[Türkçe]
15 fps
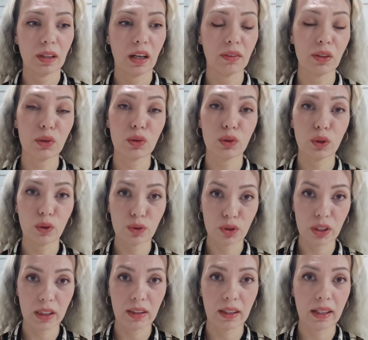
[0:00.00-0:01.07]
Hafta sonu
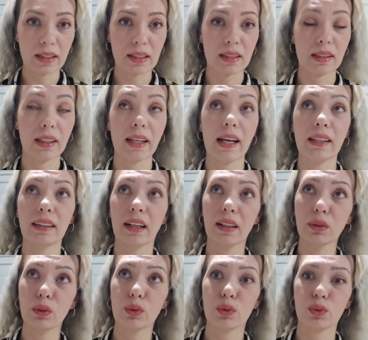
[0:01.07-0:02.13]
görüşecektik aslında. Yani
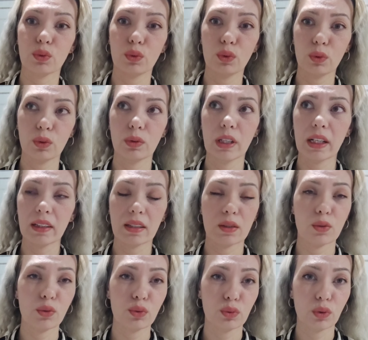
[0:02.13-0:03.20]
daha doğrusu
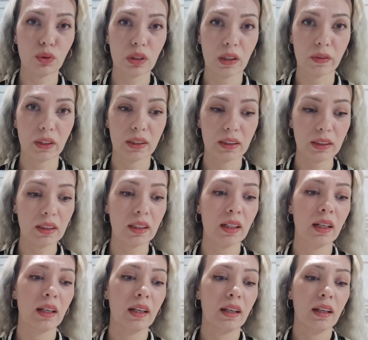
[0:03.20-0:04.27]
neredeyse 3-4 haftadır
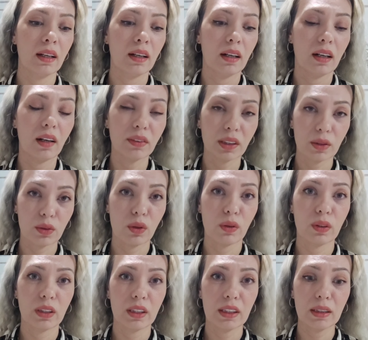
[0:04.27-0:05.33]
hafta
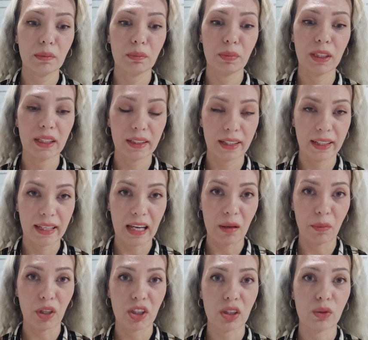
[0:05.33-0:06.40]
sonları bir araya
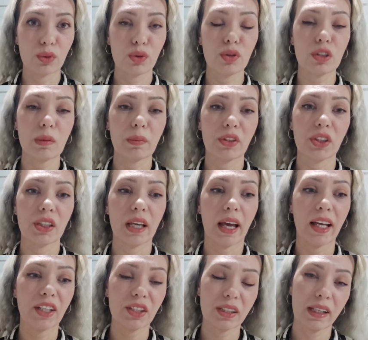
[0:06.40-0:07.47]
gelmeye çalışıyoruz ama işte
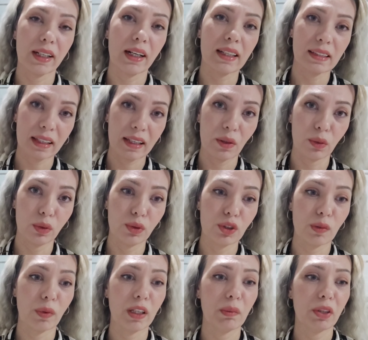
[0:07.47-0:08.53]
eşler asker
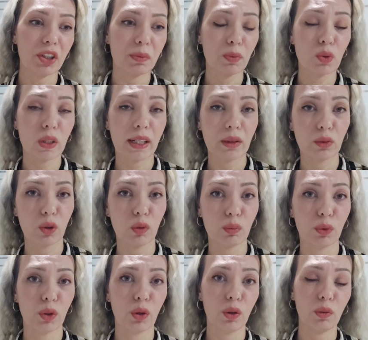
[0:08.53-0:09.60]
olunca benim eşim müsait
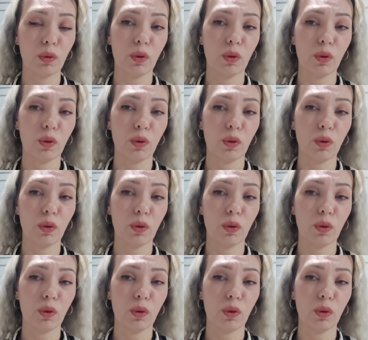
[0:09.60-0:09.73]
olmuyor.